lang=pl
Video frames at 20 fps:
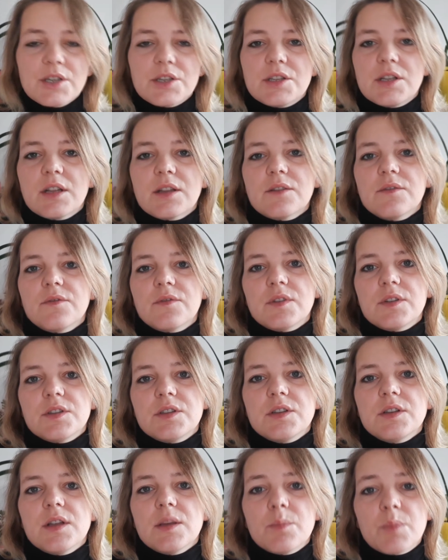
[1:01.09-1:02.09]
się na tym
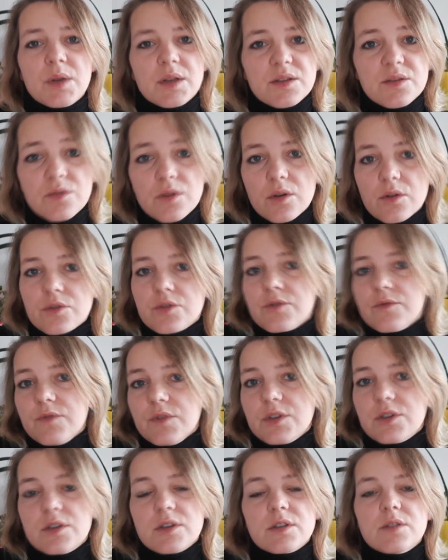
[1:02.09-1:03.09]
wędzidle, pracuje
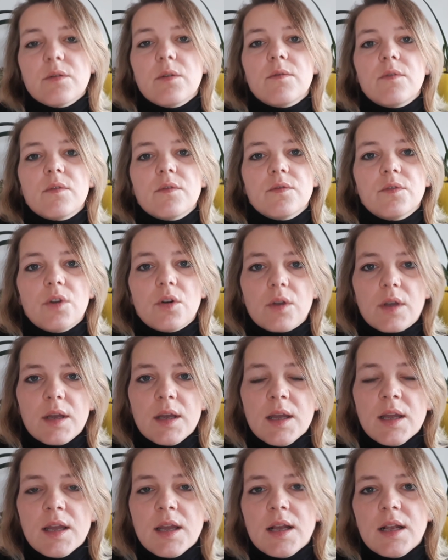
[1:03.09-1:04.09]
oczywiście z głową w dole,
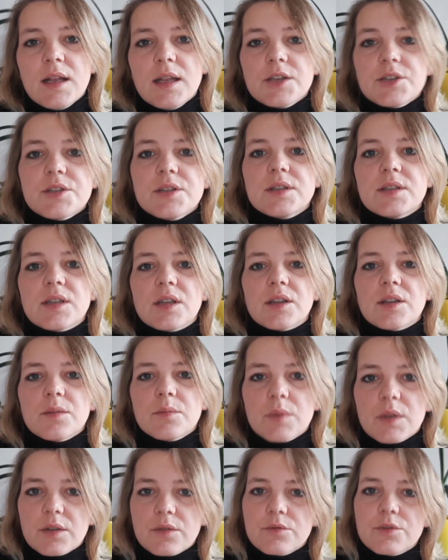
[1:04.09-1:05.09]
lecz niestety
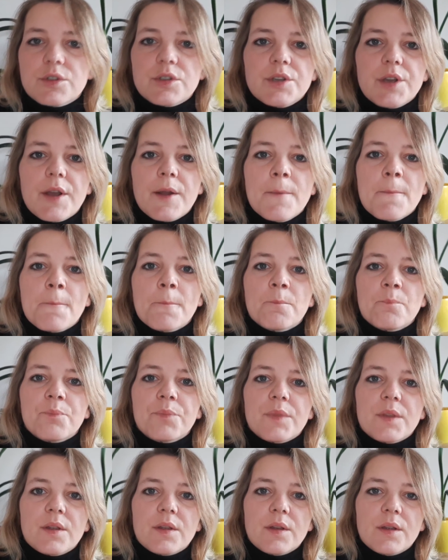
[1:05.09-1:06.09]
ma tą szyję
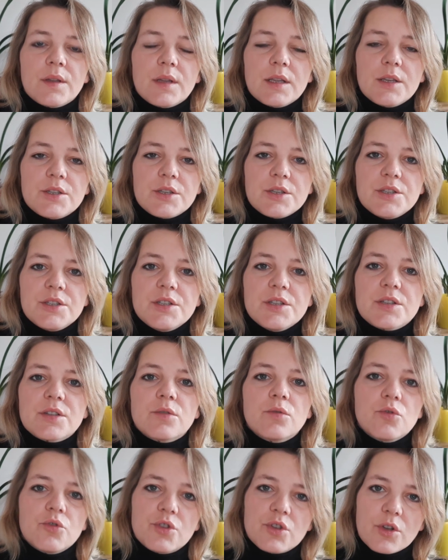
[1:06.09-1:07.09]
e, najczęściej
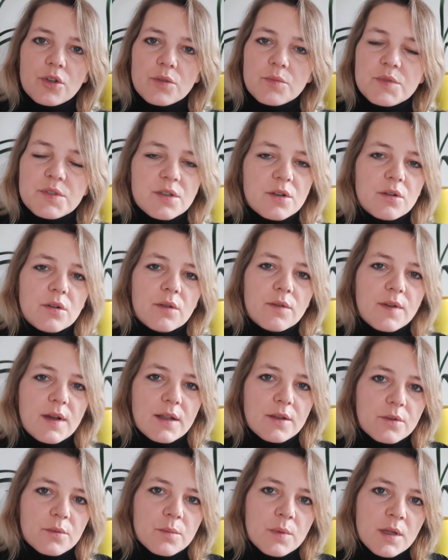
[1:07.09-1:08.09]
skróconą i
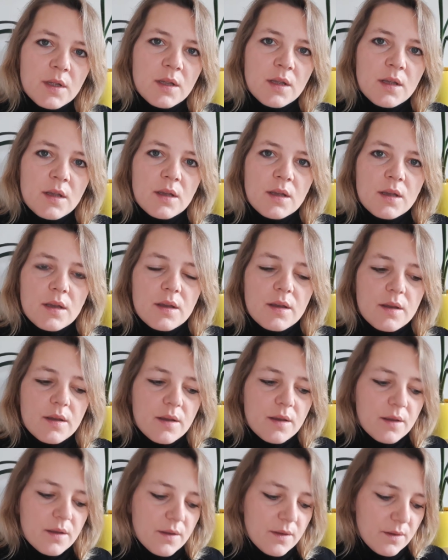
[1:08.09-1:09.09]
zrolowaną.
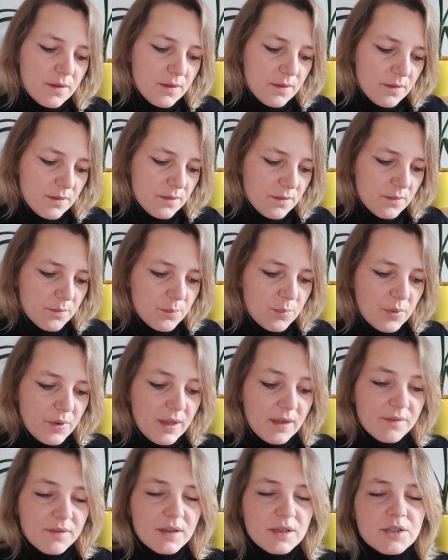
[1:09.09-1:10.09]
E,
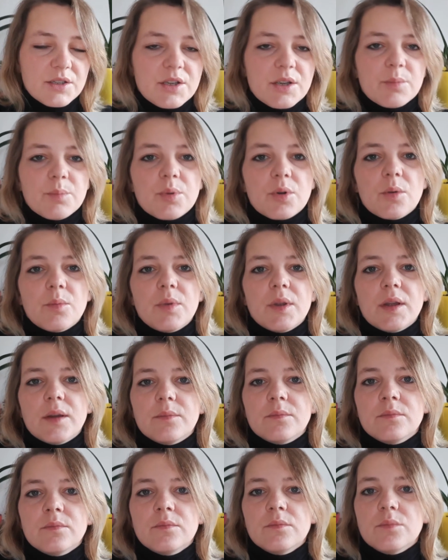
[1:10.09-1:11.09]
pojawia się
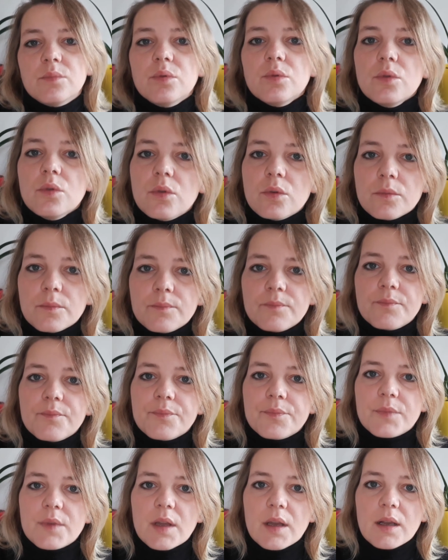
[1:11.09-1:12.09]
problem bólu,
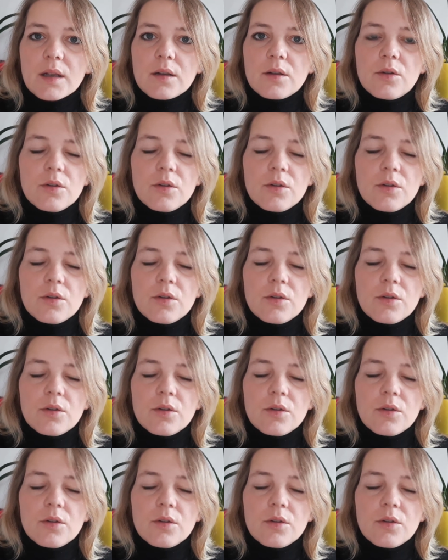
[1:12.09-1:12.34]
tak?